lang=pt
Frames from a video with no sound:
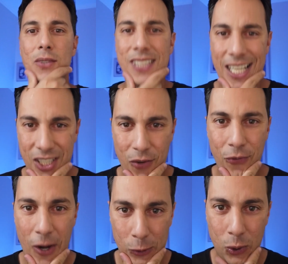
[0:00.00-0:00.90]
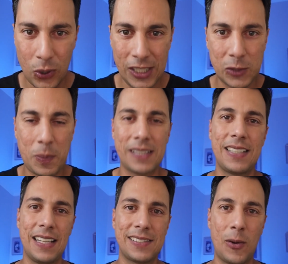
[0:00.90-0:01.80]
Você acha que faltou isso para a
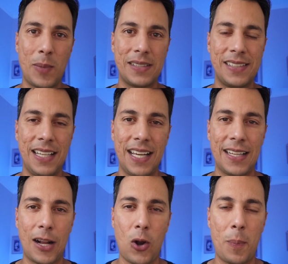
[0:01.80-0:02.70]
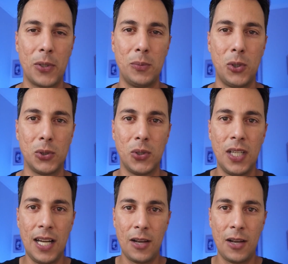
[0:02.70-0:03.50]
seleção brasileira na Copa do Mundo?